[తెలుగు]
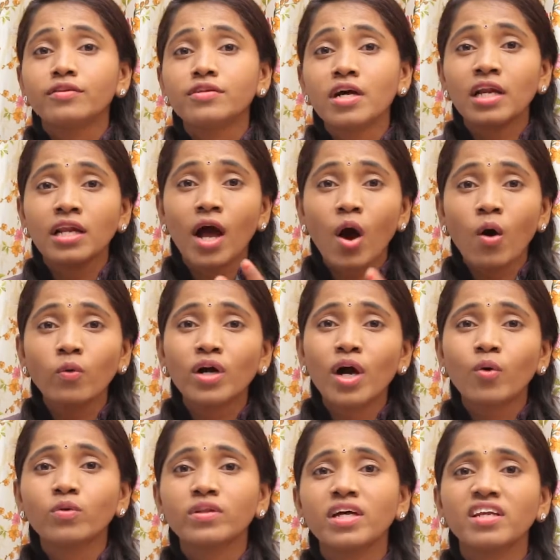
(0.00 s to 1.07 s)
చాలా లావుగా
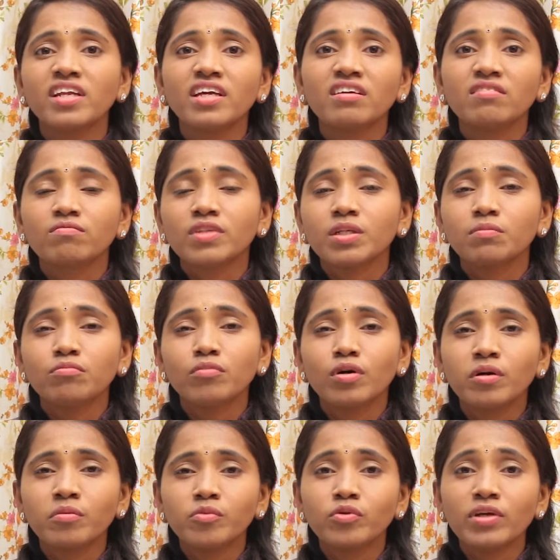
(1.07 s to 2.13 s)
ఉందని
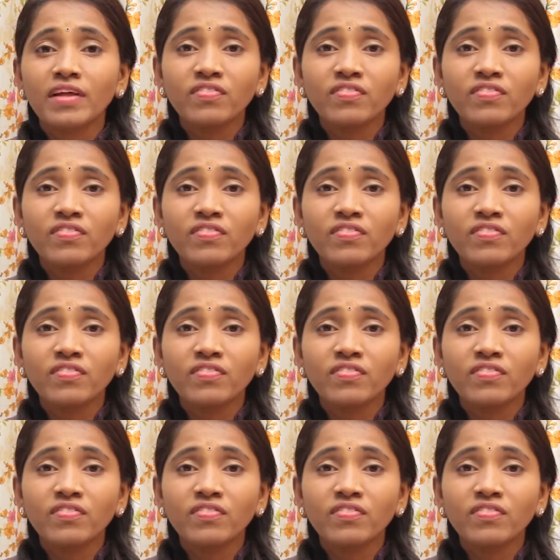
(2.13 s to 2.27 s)
ముఖము